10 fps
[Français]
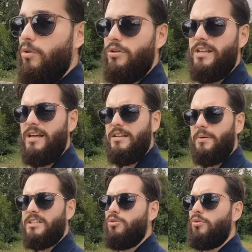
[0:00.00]
elle est
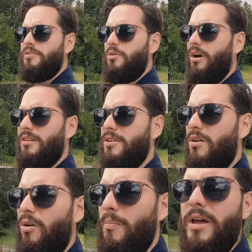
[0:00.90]
partie du
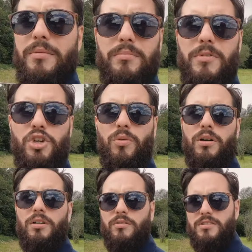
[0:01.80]
configurateur en mai, mai-juin.
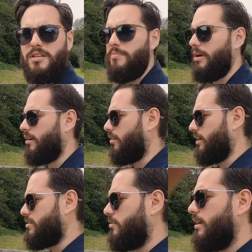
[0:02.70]
Donc c'est hyper
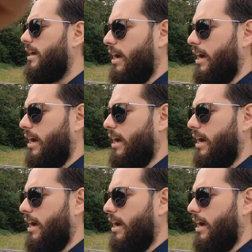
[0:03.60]
récent.